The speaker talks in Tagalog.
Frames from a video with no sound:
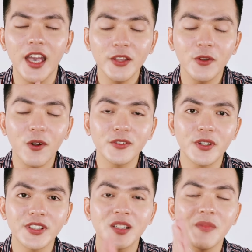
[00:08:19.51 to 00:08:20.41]
And
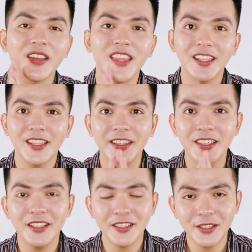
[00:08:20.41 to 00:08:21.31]
also, isa sa mga
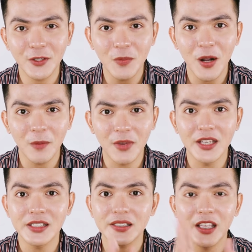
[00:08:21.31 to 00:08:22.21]
naririnig-rinig ko mga
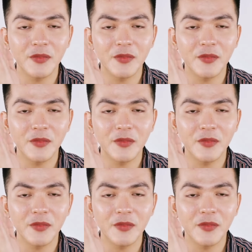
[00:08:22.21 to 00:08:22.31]
best,